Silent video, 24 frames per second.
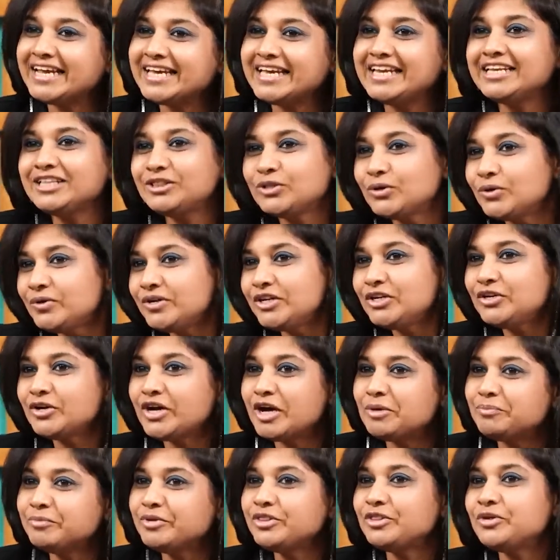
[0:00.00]
రెక్కలతో నన్ను
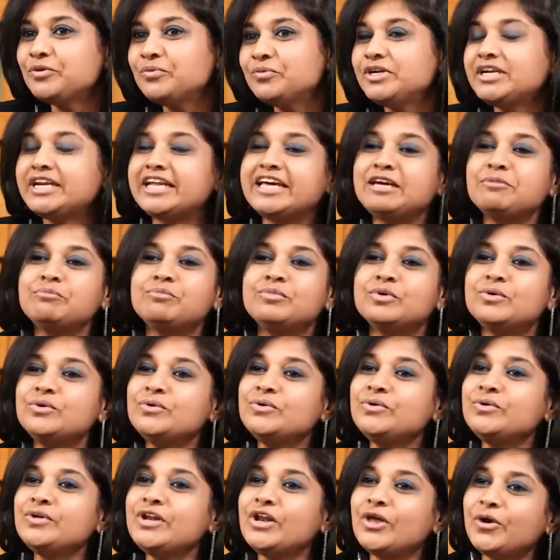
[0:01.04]
కప్పుతూ ఉంటే
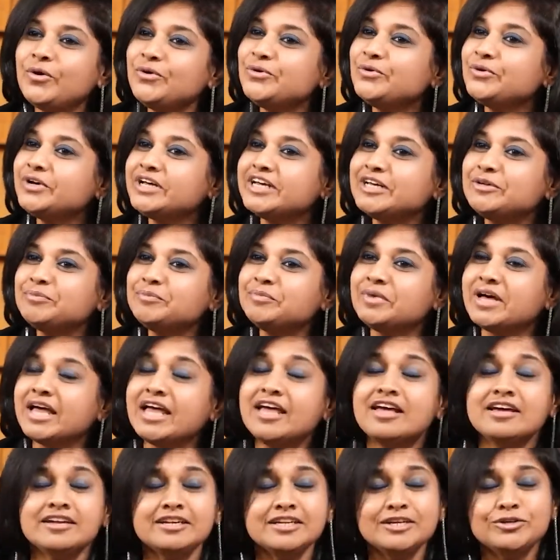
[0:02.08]
భూలోకం
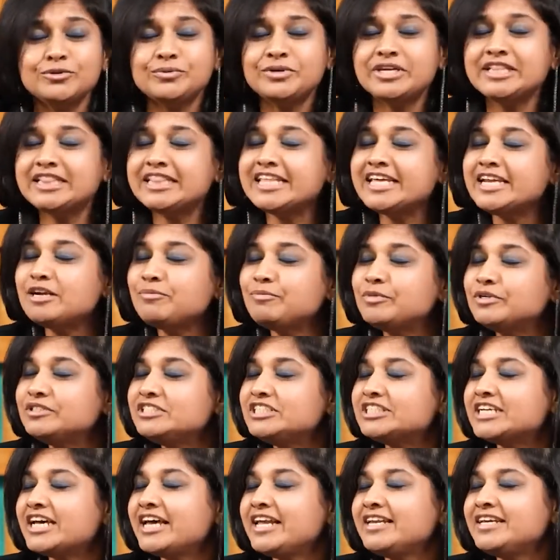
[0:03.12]
నన్ను
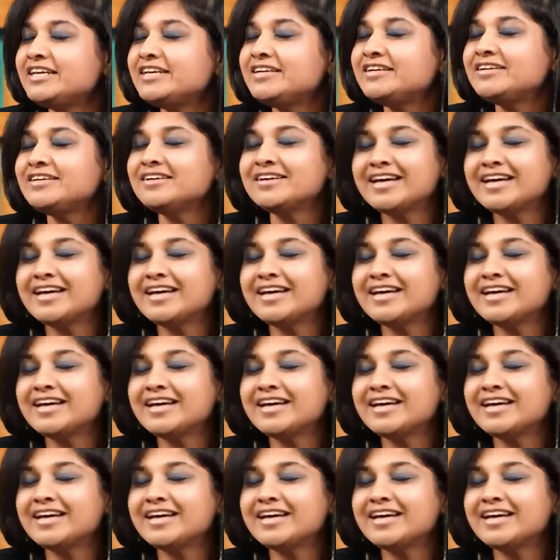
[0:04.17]
నిద్రపుచ్చాలి